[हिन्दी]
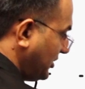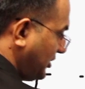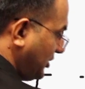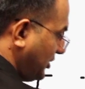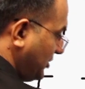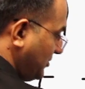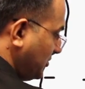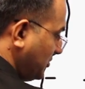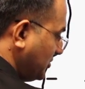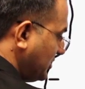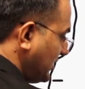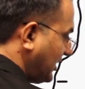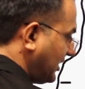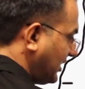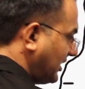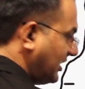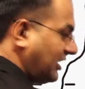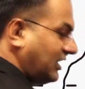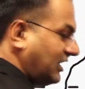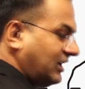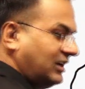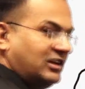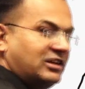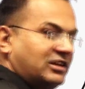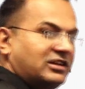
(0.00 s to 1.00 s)

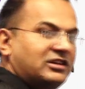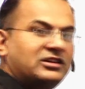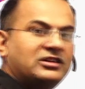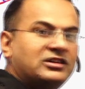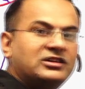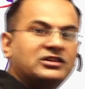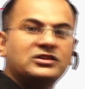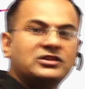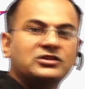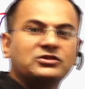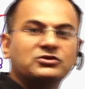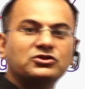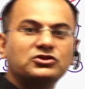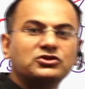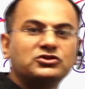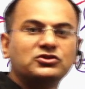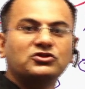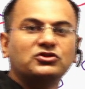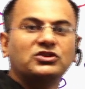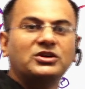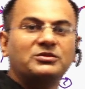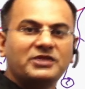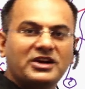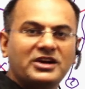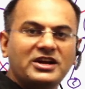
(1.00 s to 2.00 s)
त्रिभुजाकार उसको
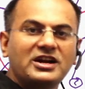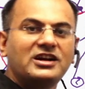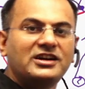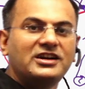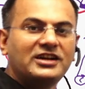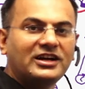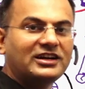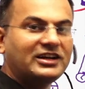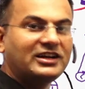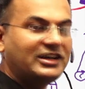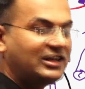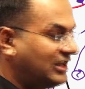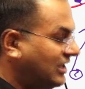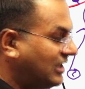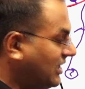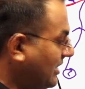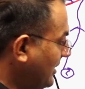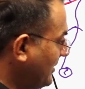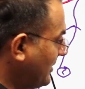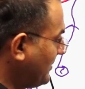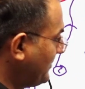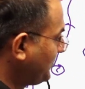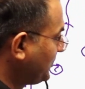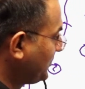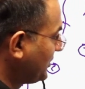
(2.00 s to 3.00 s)
हम डेल्टा कहते हैं